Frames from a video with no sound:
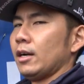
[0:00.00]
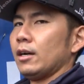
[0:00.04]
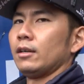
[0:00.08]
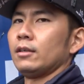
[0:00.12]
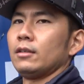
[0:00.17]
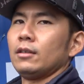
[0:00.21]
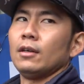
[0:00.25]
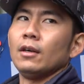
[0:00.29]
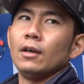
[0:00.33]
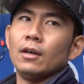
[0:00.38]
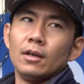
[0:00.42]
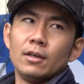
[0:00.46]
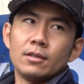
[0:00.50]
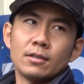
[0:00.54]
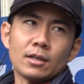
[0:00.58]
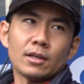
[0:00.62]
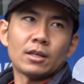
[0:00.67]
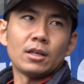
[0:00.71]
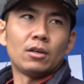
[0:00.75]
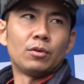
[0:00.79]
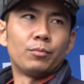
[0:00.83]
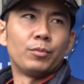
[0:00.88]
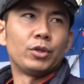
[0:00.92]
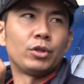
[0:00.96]
的，这
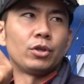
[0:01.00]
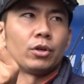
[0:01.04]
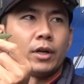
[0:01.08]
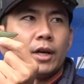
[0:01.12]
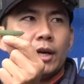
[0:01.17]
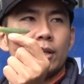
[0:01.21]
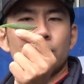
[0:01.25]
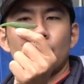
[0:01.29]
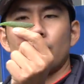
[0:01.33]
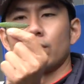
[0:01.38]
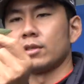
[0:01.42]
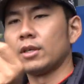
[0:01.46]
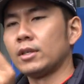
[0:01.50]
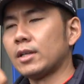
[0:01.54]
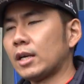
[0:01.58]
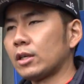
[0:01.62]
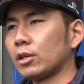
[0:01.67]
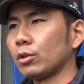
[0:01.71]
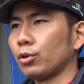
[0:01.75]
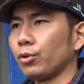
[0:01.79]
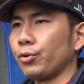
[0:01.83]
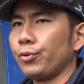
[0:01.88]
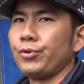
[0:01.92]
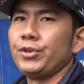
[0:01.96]
个我们都可以统称它
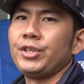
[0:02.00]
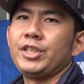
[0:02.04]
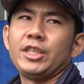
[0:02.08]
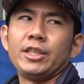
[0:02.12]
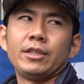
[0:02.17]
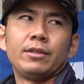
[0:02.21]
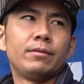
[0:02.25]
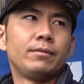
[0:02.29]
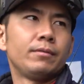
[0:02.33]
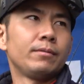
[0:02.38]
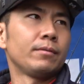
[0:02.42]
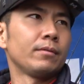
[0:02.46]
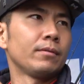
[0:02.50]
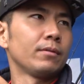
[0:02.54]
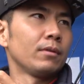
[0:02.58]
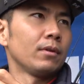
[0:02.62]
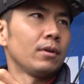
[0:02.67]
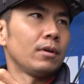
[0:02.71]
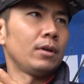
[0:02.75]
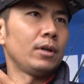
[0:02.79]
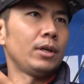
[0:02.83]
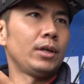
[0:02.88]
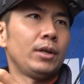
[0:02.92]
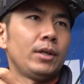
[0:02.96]
叫做鱼形，
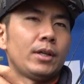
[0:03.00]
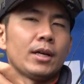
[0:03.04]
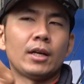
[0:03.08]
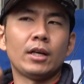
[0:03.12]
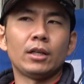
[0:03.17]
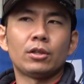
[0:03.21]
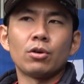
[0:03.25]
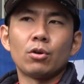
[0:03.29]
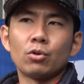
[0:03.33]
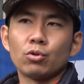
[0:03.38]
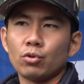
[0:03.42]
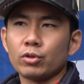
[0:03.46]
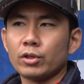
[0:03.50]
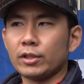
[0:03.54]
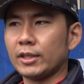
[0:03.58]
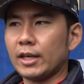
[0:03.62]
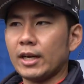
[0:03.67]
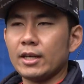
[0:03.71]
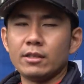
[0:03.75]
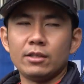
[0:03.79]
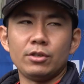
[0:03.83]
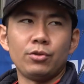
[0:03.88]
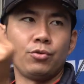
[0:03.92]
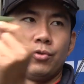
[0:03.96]
因为它的动作就
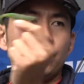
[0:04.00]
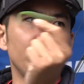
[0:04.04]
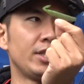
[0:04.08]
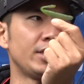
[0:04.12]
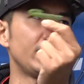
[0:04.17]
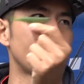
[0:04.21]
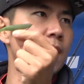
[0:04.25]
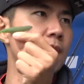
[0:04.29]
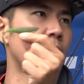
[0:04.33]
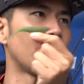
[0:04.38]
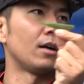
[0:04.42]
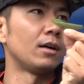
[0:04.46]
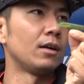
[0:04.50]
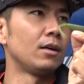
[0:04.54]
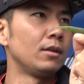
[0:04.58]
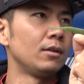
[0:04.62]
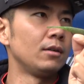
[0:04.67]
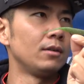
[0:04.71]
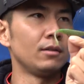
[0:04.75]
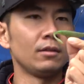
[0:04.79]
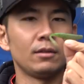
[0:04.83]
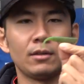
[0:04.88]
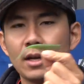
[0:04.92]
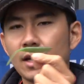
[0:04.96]
像是鱼一样。
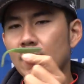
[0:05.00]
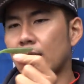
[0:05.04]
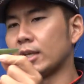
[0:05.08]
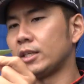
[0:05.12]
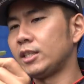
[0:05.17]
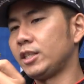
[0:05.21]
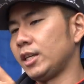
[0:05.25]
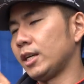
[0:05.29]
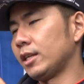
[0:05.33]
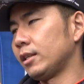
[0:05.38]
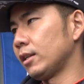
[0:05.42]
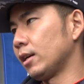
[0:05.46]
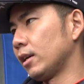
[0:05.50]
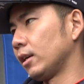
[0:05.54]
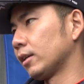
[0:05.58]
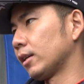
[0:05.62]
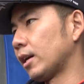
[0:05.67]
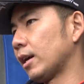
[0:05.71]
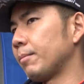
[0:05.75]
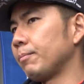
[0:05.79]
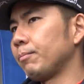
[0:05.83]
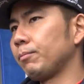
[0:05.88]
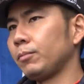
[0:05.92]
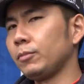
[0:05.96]
那它尖的
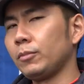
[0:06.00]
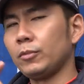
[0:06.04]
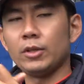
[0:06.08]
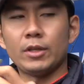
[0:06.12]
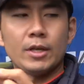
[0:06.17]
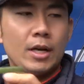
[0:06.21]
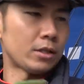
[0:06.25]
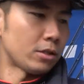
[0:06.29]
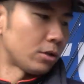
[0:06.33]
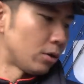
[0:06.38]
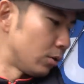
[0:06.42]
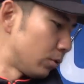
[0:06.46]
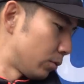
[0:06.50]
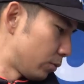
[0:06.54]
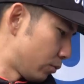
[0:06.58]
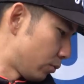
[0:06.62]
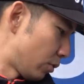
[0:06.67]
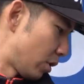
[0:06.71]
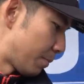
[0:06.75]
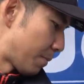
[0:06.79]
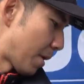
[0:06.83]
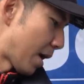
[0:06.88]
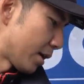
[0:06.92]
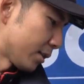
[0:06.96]
跟那种
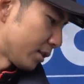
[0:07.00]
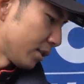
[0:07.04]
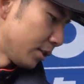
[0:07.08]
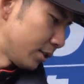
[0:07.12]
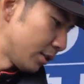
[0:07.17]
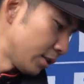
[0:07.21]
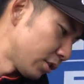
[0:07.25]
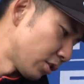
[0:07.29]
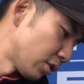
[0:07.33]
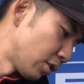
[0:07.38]
尾巴是这